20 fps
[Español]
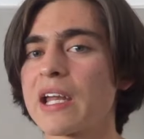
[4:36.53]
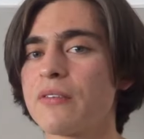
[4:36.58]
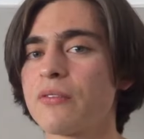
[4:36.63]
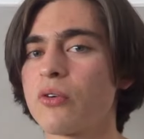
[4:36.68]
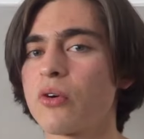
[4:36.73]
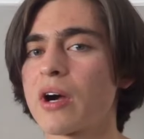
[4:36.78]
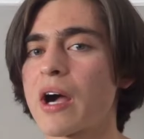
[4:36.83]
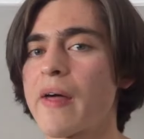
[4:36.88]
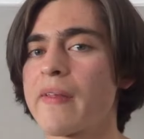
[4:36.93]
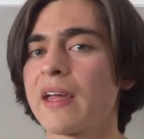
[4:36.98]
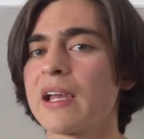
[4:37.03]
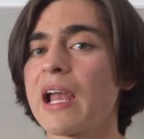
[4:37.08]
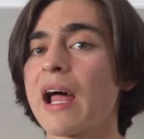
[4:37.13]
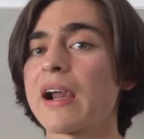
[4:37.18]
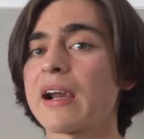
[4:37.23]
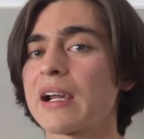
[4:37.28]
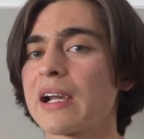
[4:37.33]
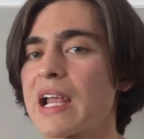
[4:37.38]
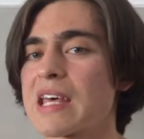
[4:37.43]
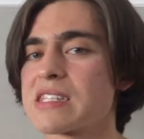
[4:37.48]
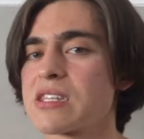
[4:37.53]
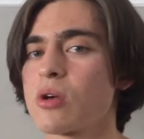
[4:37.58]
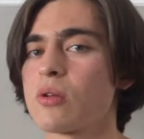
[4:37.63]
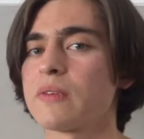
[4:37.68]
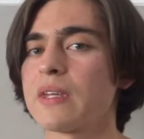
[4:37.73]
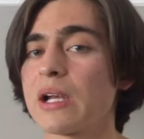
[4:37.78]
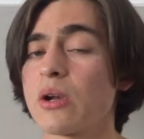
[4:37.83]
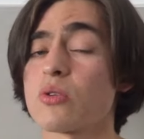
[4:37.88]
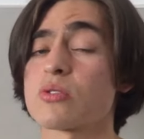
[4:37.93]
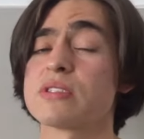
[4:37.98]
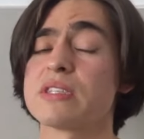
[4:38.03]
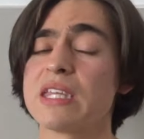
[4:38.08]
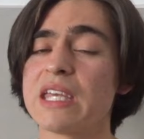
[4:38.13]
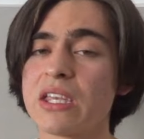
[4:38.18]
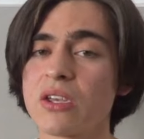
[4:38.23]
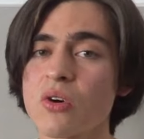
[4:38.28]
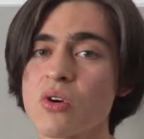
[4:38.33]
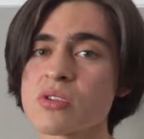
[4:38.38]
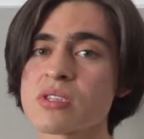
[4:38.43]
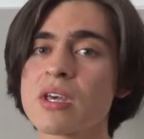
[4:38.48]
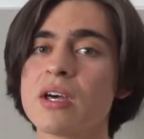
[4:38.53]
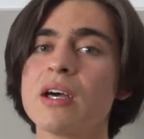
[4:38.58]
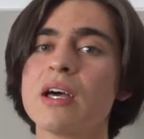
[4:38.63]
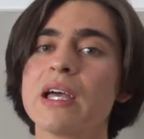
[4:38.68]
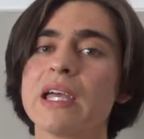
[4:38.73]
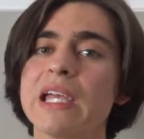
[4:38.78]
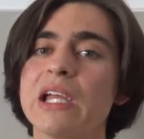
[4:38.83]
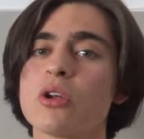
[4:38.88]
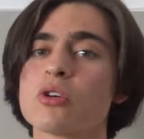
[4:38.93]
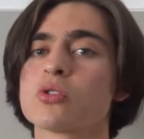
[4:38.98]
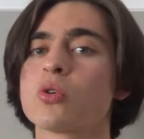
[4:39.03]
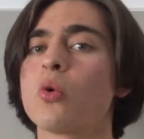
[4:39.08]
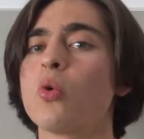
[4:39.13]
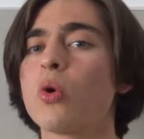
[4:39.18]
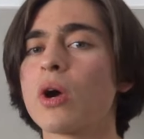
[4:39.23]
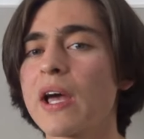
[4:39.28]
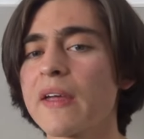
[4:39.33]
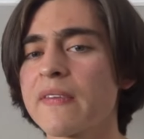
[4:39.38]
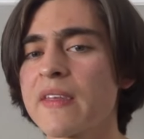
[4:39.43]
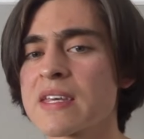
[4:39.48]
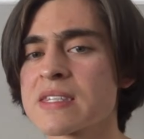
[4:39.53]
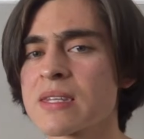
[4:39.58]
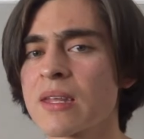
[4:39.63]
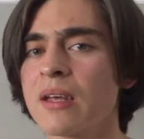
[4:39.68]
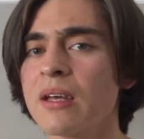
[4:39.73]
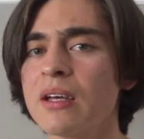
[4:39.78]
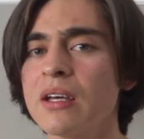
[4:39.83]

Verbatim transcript: enfocada en la relación de los niños y los juguetes,